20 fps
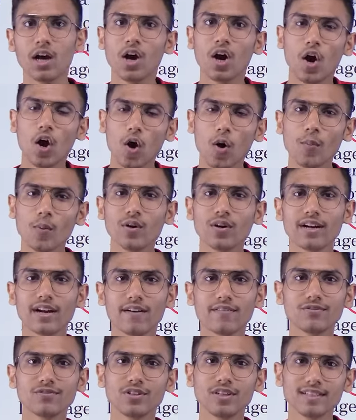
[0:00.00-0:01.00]

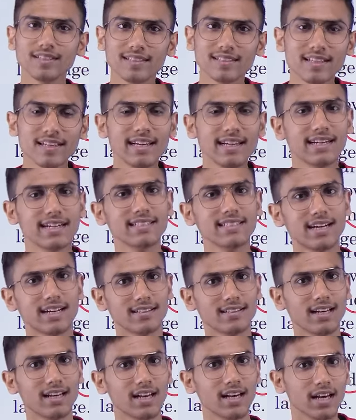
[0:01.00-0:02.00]
होमोग्राफ जो एक जैसे लिखे जाते
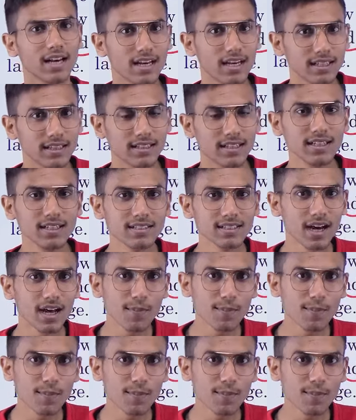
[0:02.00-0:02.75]
हैं दीज आर